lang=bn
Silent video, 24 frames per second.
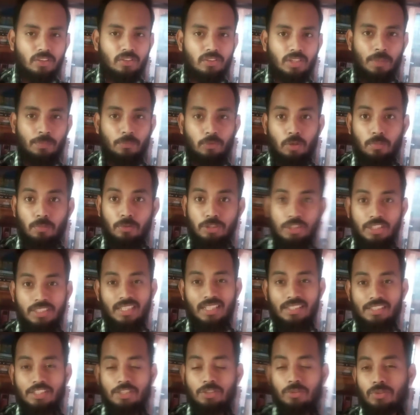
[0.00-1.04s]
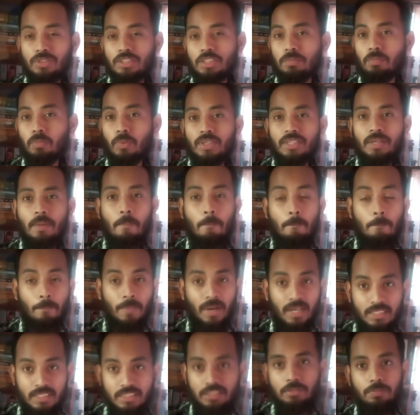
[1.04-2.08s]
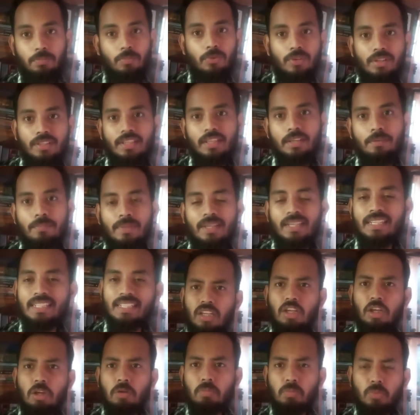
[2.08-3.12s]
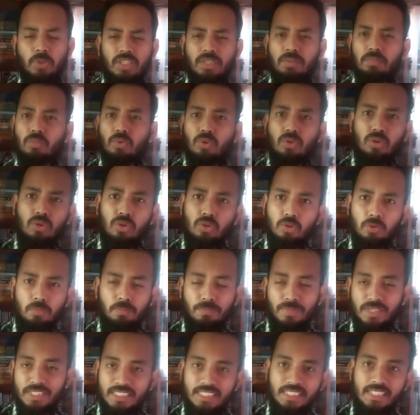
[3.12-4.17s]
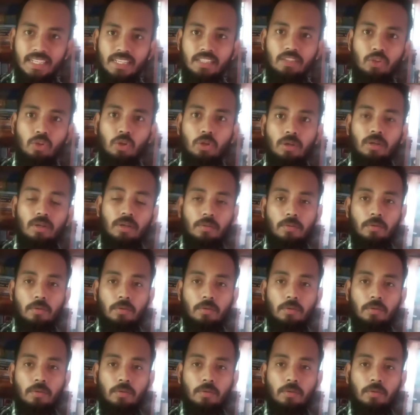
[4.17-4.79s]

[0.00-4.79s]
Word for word: তো আমি তো অবশ্যই সাজেস্ট করছি বইটা মাস্ট পড়ে দেখবেন বইটার মূল্য খুব বেশি না তো